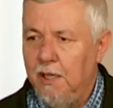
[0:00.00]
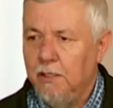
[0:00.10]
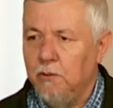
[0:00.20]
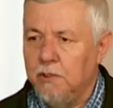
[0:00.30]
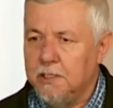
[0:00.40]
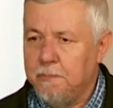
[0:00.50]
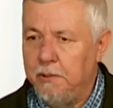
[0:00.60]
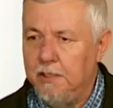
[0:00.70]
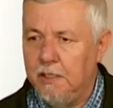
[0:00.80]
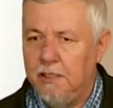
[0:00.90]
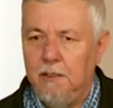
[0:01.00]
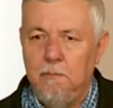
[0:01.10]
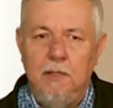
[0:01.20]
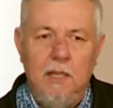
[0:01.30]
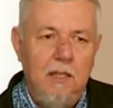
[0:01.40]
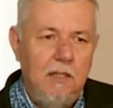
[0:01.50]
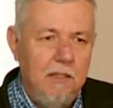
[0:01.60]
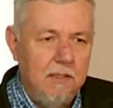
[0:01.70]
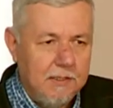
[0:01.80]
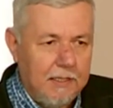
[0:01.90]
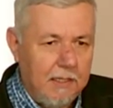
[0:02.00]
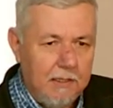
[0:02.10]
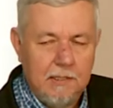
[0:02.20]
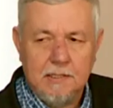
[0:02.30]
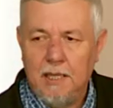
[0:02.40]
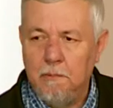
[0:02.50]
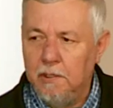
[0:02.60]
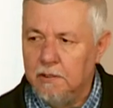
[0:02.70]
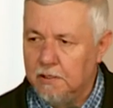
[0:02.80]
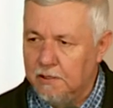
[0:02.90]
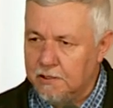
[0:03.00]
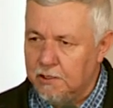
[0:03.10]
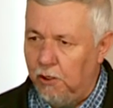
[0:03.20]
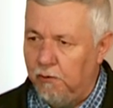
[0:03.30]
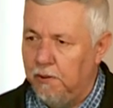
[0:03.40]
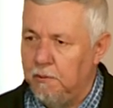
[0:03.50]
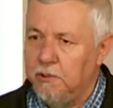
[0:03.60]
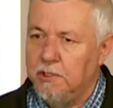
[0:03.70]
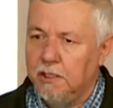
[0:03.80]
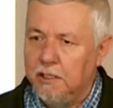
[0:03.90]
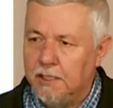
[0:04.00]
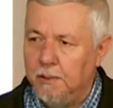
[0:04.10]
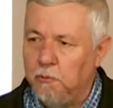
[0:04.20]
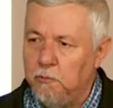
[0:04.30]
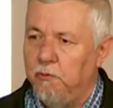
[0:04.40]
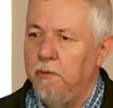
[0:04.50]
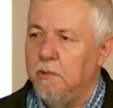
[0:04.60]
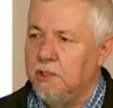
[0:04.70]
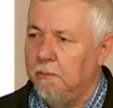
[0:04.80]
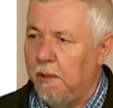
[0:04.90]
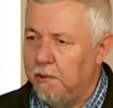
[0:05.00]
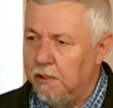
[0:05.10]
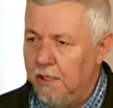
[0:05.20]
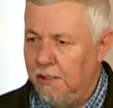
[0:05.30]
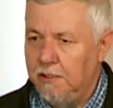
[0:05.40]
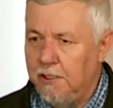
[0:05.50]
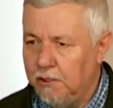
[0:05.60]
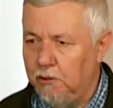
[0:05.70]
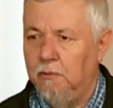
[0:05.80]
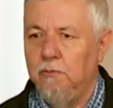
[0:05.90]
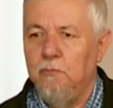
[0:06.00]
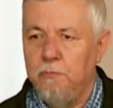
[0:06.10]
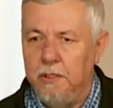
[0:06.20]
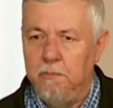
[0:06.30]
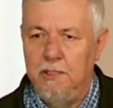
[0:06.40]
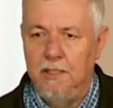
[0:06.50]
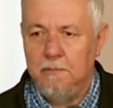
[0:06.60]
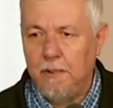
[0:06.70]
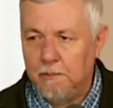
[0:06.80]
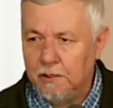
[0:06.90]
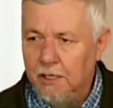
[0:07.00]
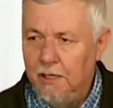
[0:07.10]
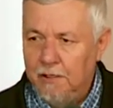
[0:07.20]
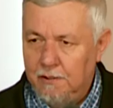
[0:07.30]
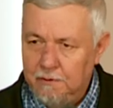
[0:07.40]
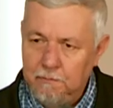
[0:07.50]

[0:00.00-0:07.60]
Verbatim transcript: który spina nam e, Stary Testament z Nowym i dzięki temu mówimy, że mamy jedną Biblię, mamy e,